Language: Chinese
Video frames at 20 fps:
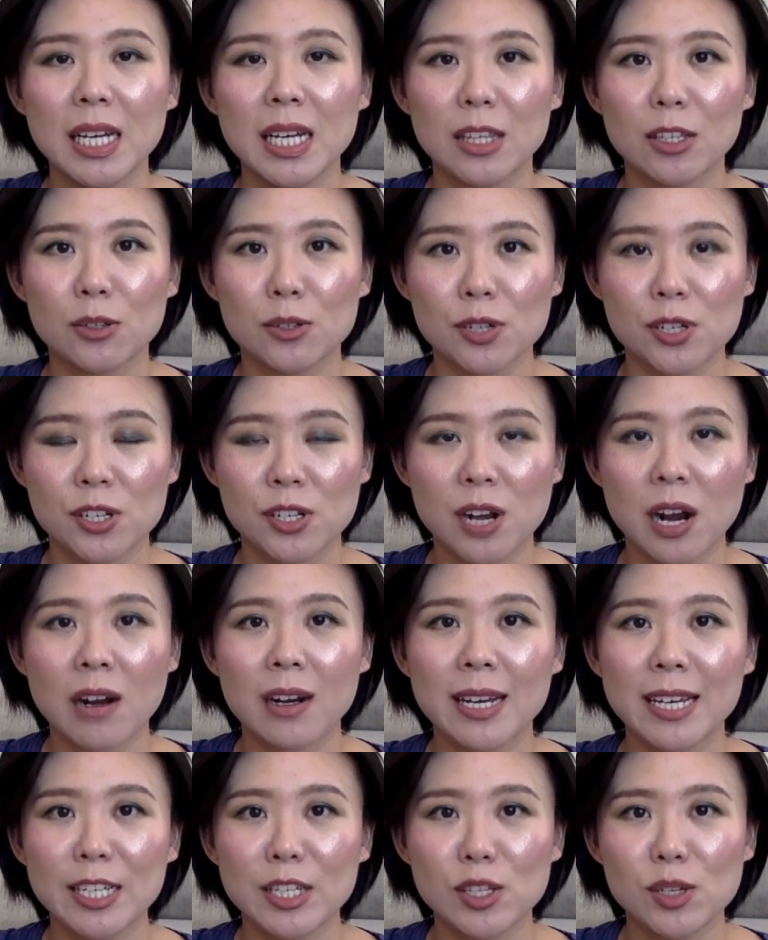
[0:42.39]
就是二
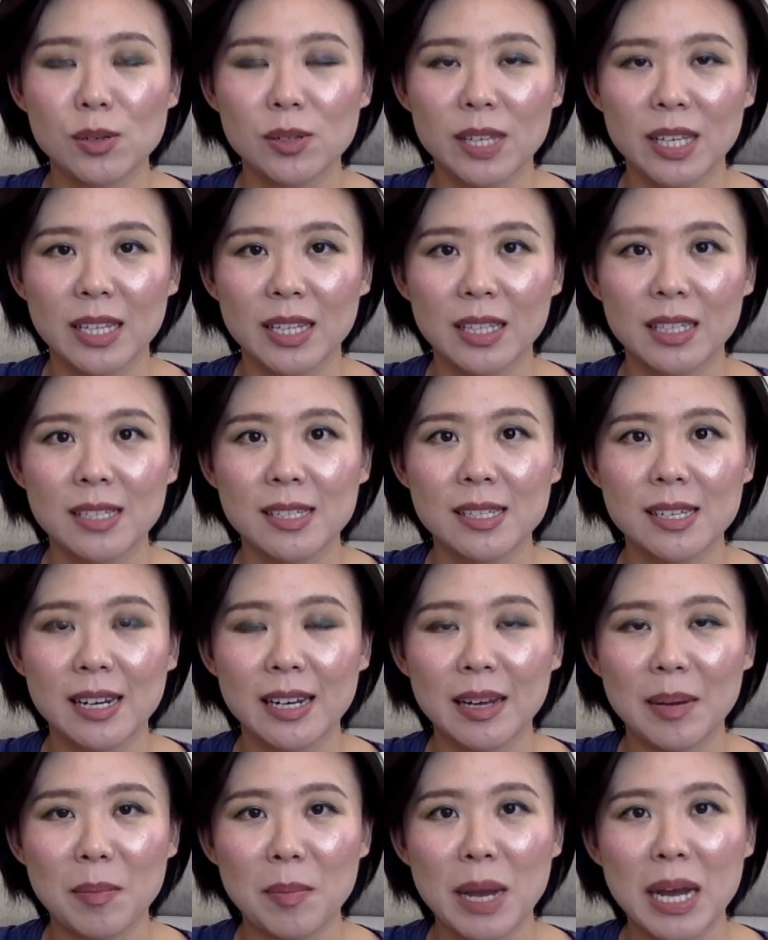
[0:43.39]
零一九年的限
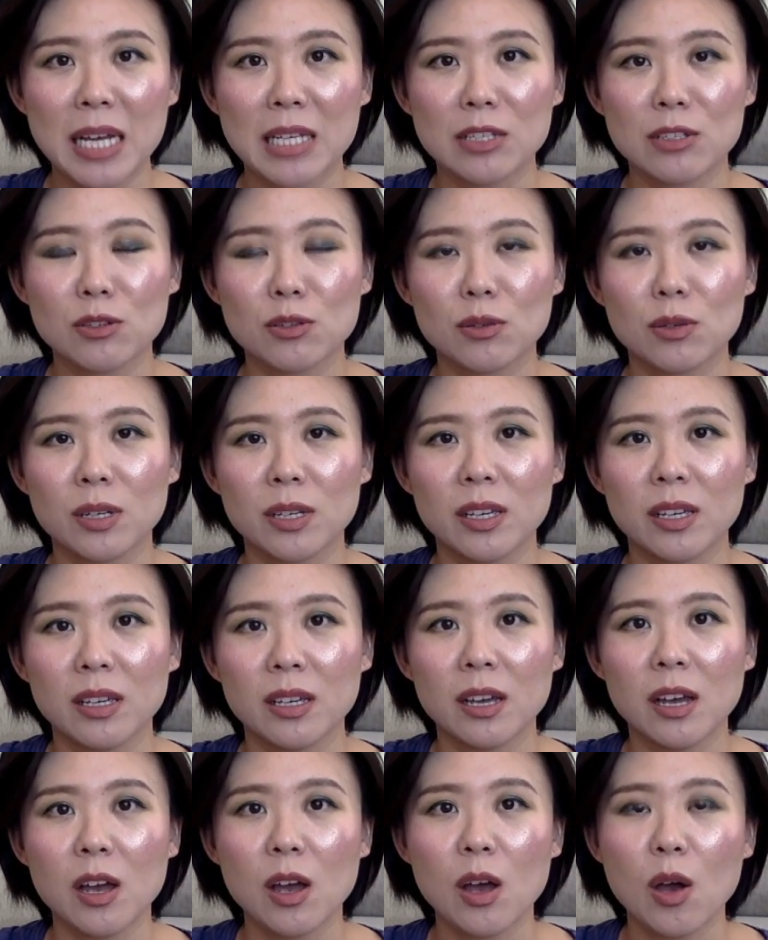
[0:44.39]
量盘，所以。